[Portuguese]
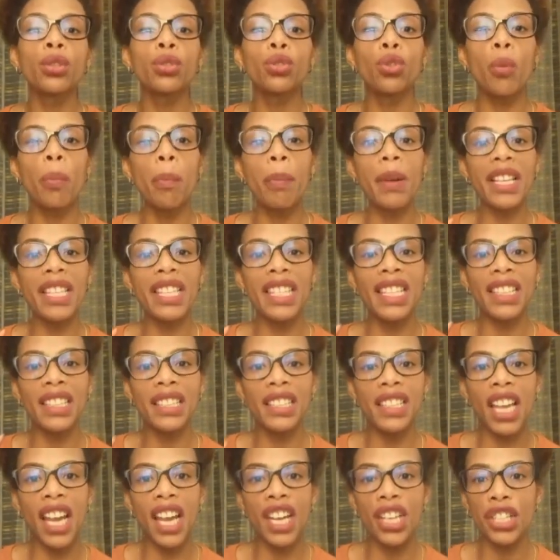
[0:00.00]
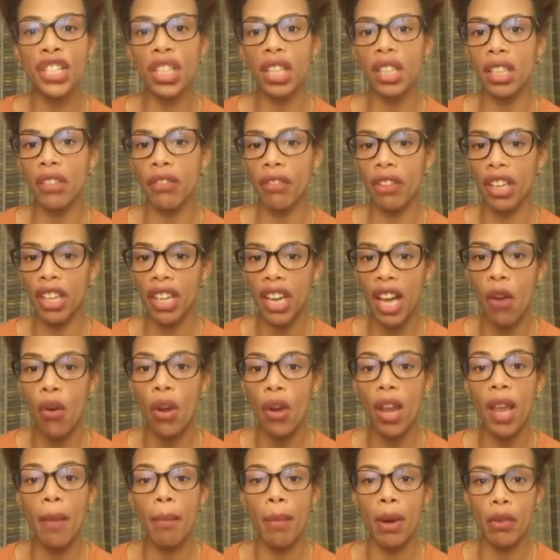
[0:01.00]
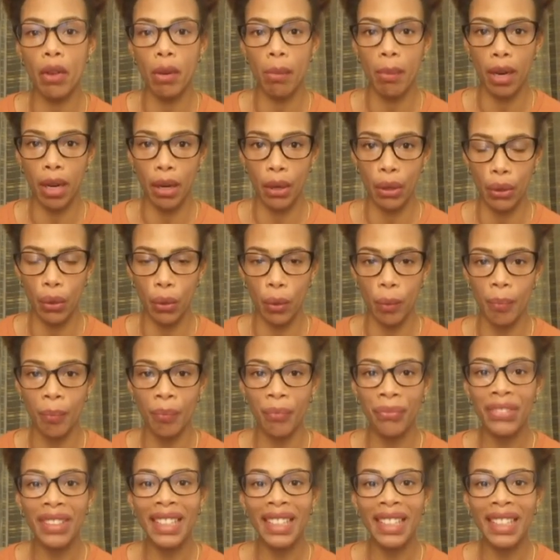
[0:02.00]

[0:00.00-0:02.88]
do presidente liberal Emmanuel Macron,